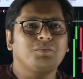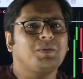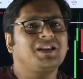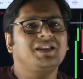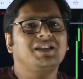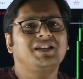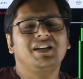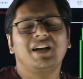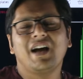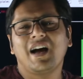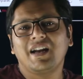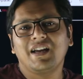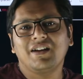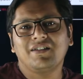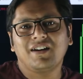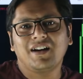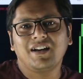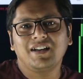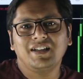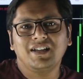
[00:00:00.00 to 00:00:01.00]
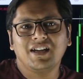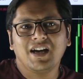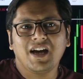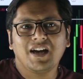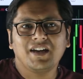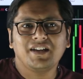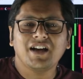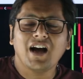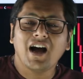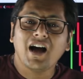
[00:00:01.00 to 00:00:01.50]
मंदी आने वाली है
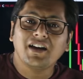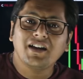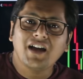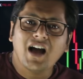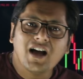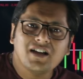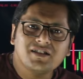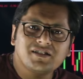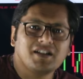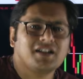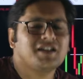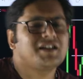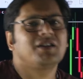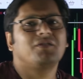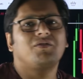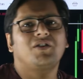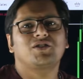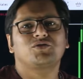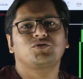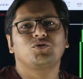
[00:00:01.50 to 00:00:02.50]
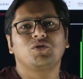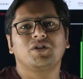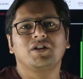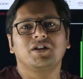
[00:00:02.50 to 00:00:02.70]
या यहाँ से रिवर्स